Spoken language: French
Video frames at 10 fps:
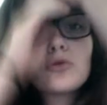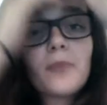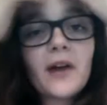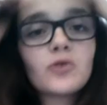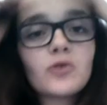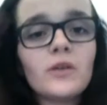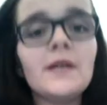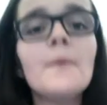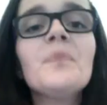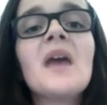sont super
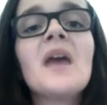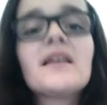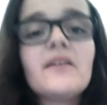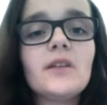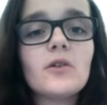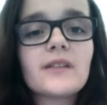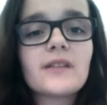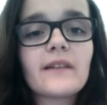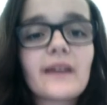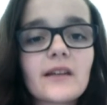jolis. ces vidéos,
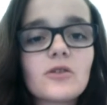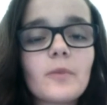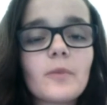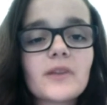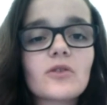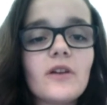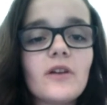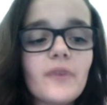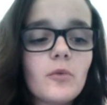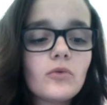c'est intéressant parce
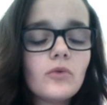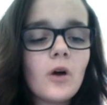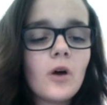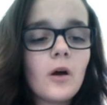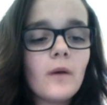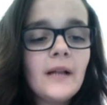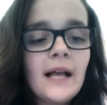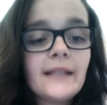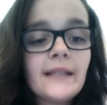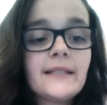qu'elle fait beaucoup euh,
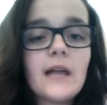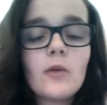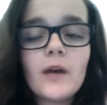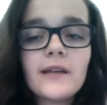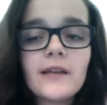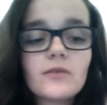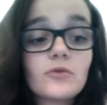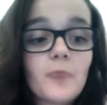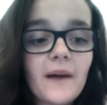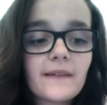de des DIY. Ils
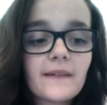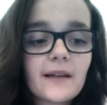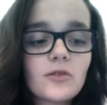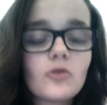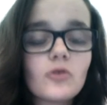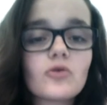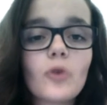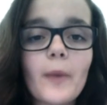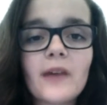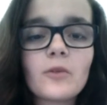sont super intéressants
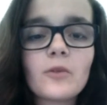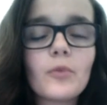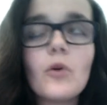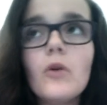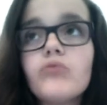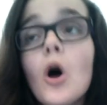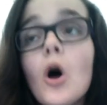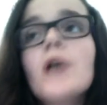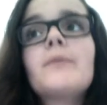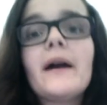sur, par exemple, euh,
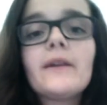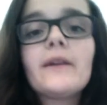je